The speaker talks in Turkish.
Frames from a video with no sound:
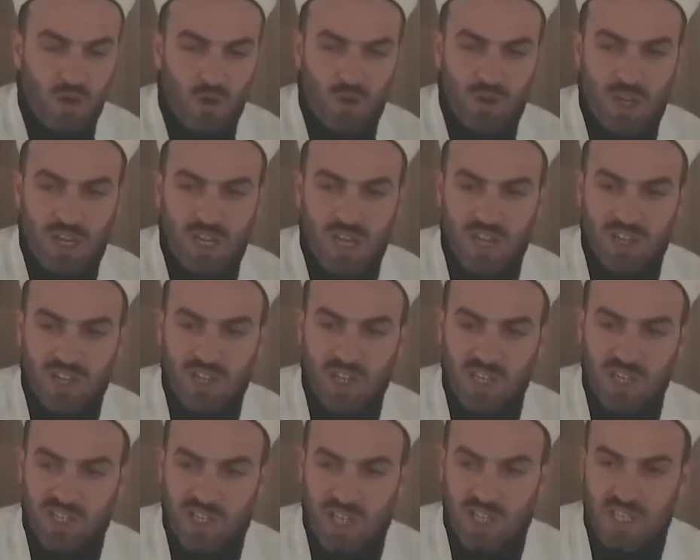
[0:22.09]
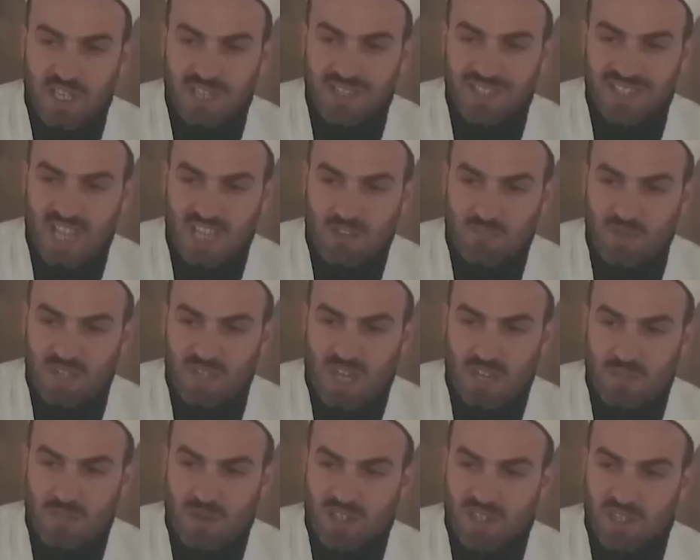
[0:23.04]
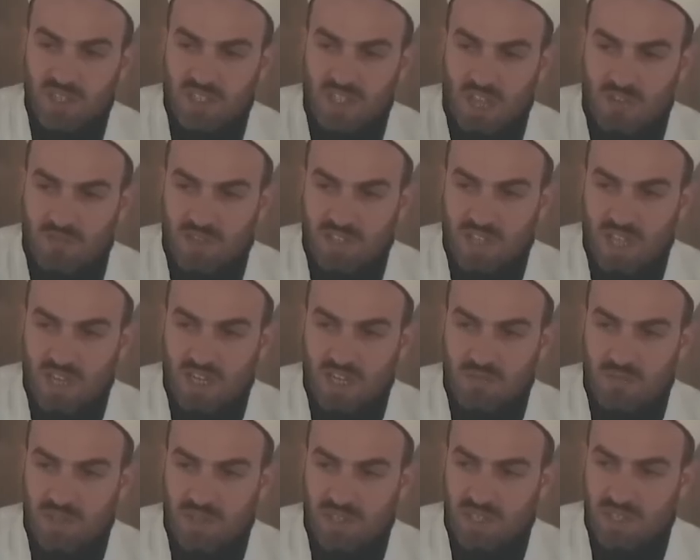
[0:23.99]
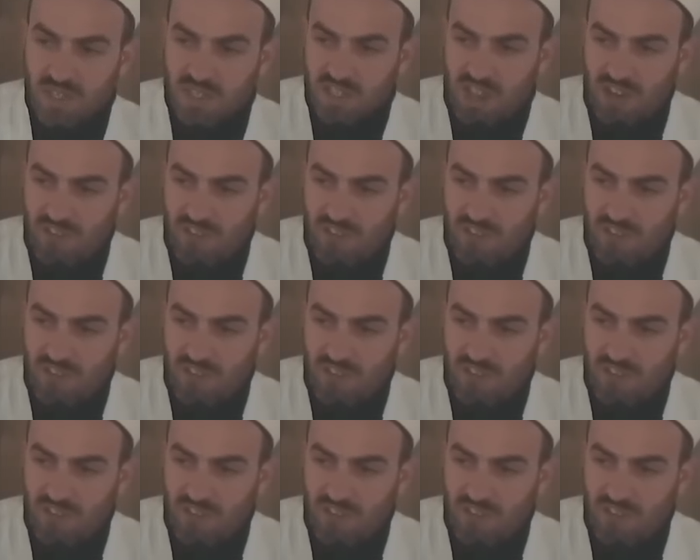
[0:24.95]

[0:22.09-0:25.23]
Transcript: ona karşı insanların tedbir almasını, tavır takınmasını,